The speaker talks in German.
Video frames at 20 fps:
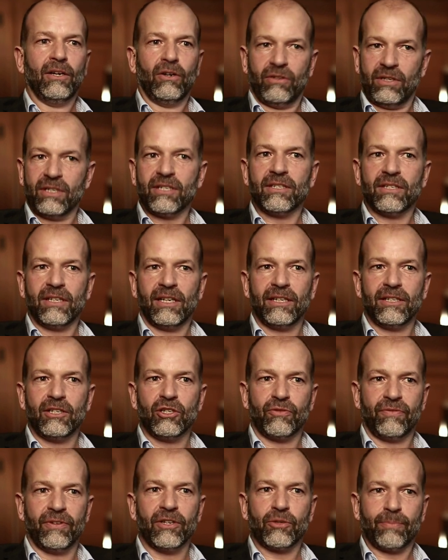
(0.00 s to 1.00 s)
Und das ist ja eigentlich
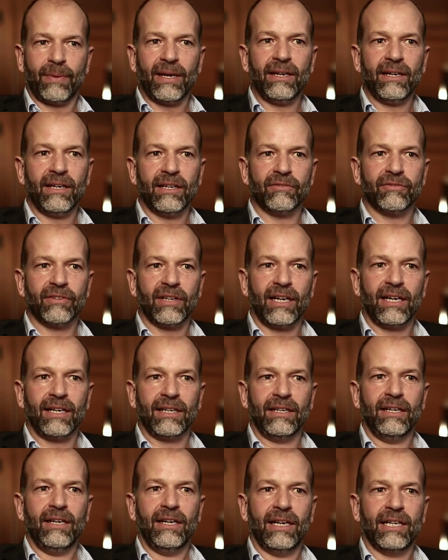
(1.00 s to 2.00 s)
die viel spannendere
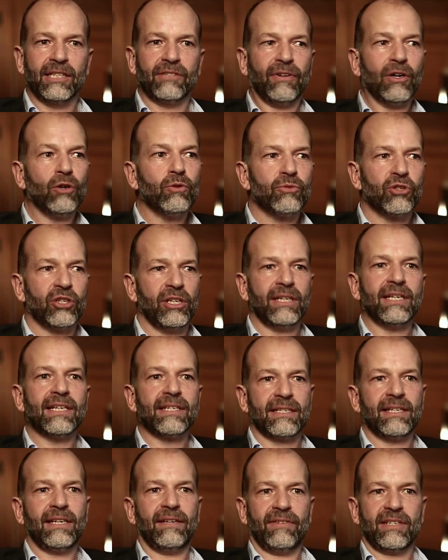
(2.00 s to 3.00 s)
Frage. Also warum steht
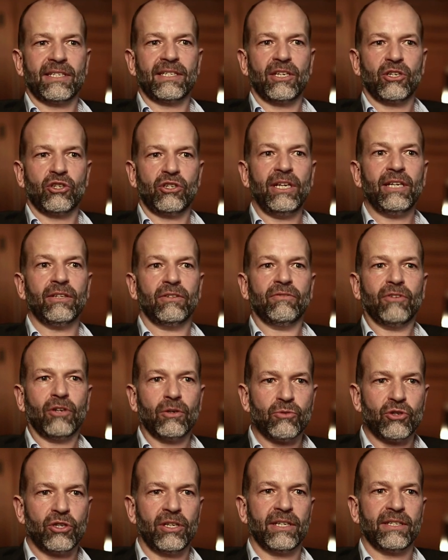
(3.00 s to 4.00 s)
das da, was da steht? Und
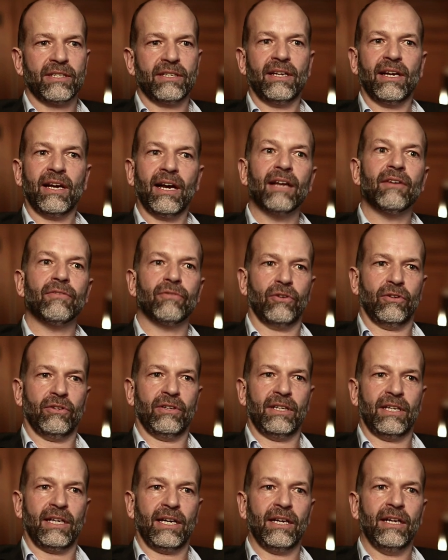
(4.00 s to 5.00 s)
warum steht das in der
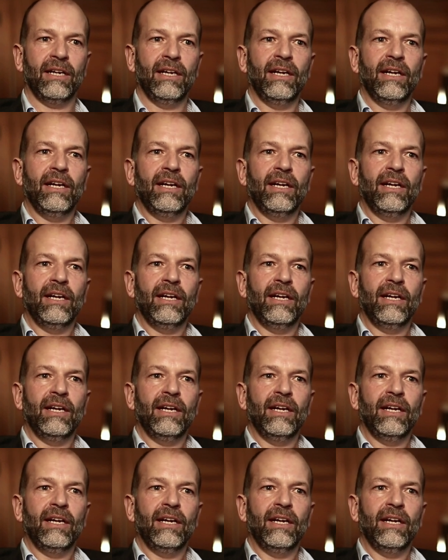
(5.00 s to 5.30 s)
Reihenfolge da?